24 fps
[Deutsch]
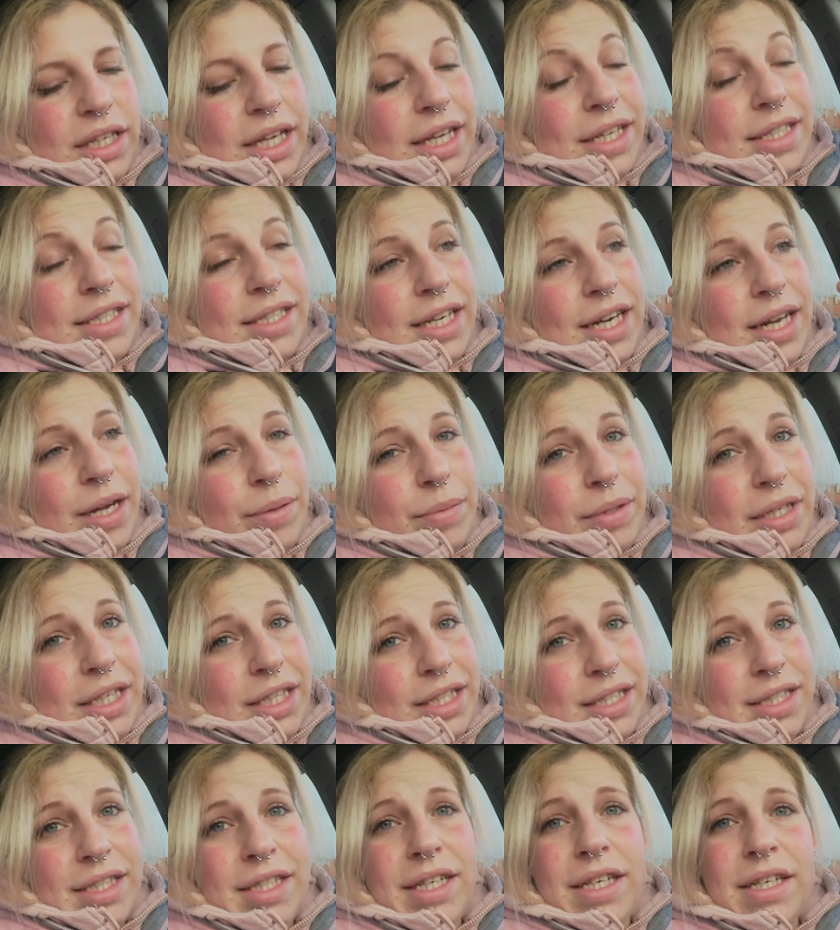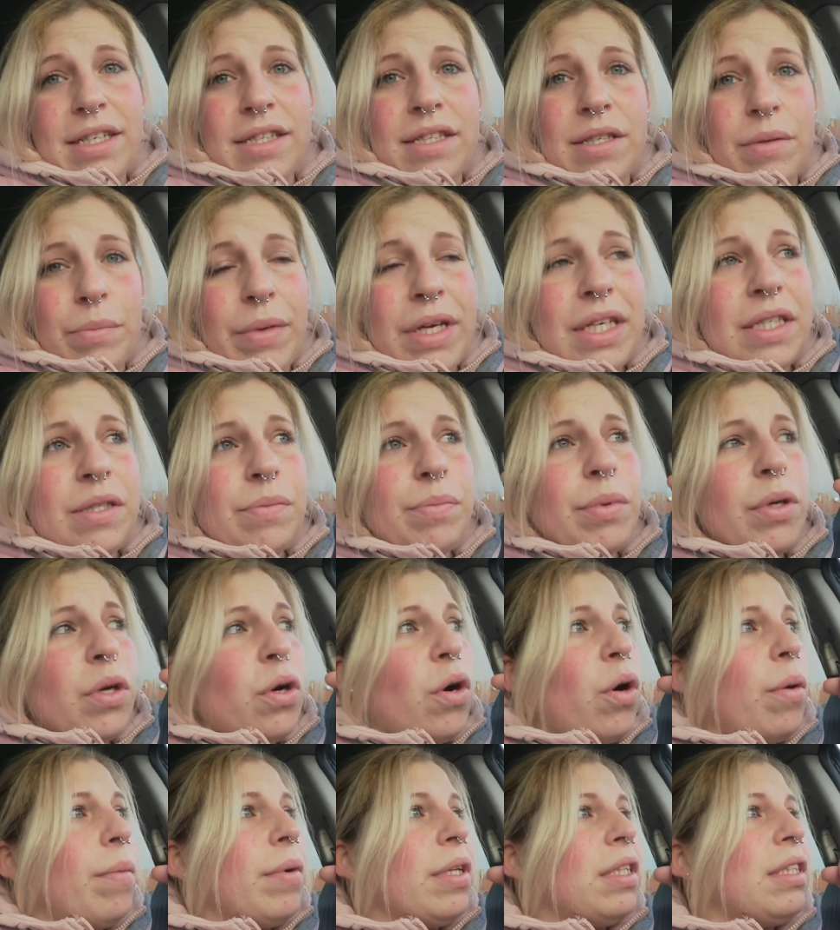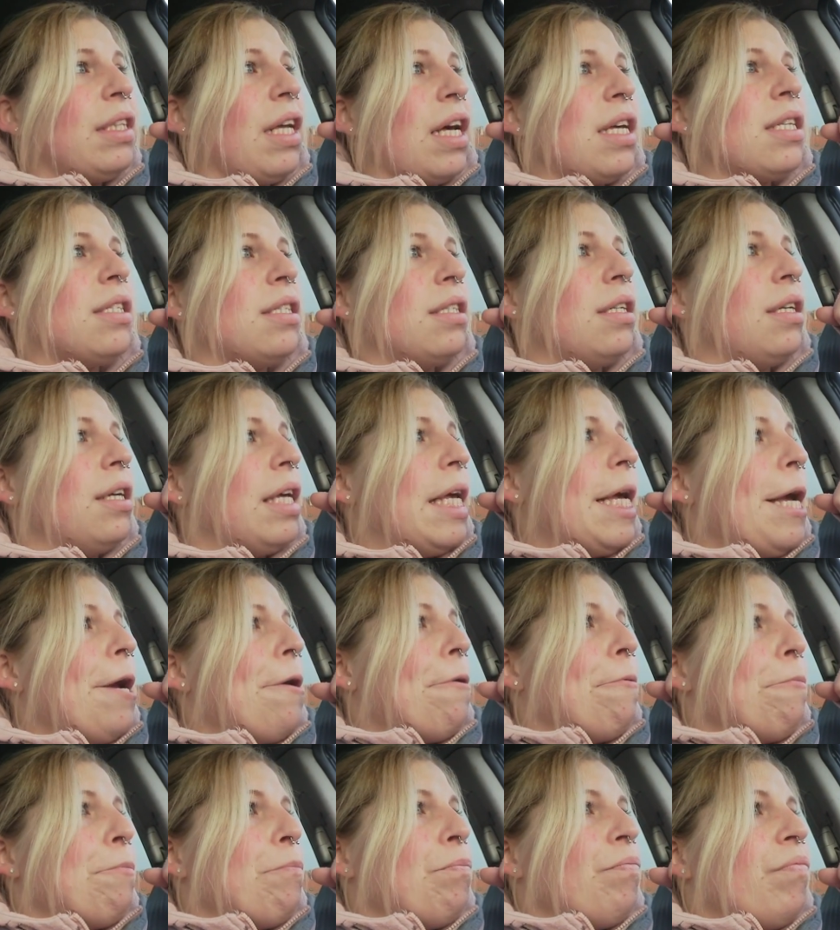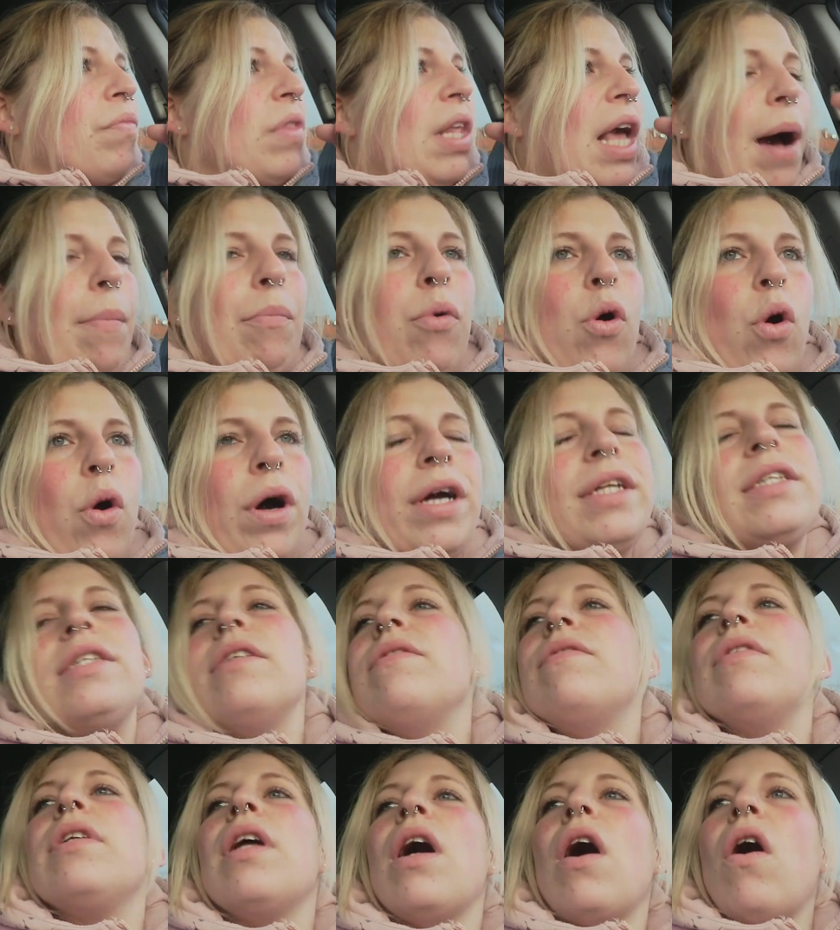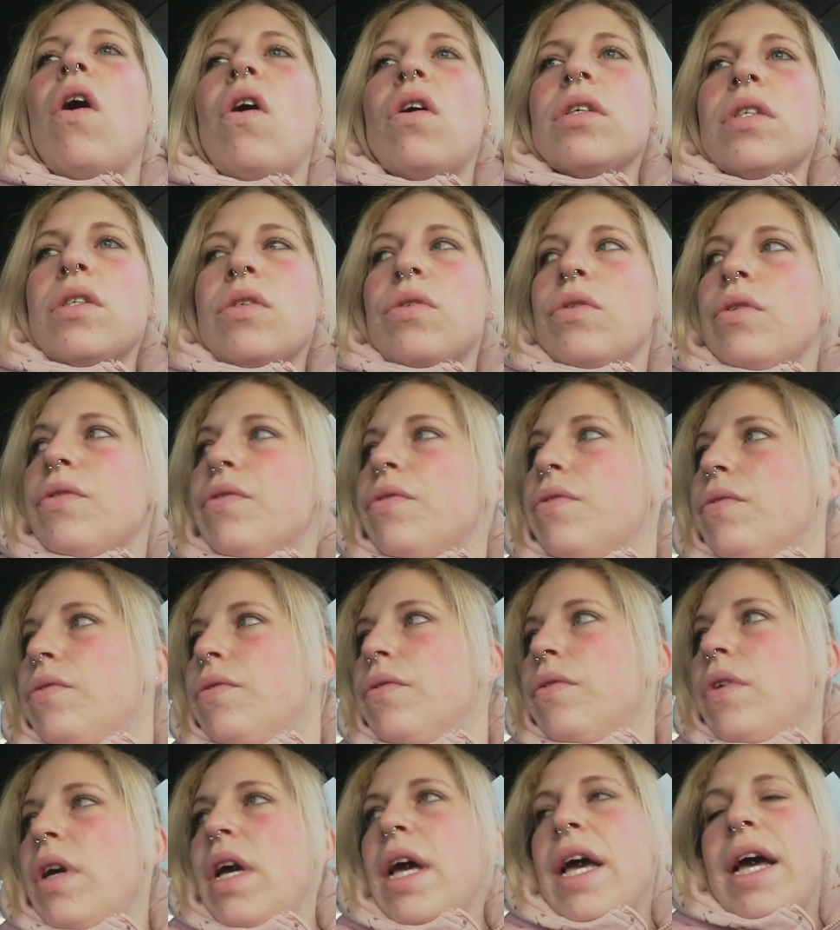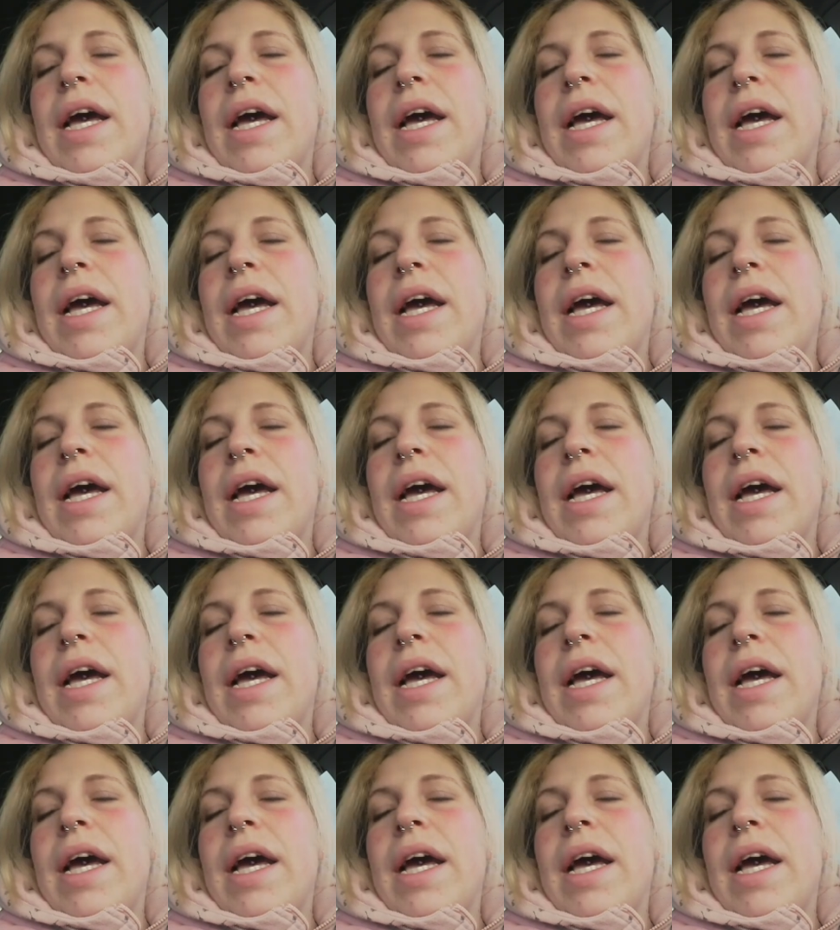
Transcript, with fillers: Gestern habe ich erst die SMS bekommen, dass sie ab heute wieder raus dürfen.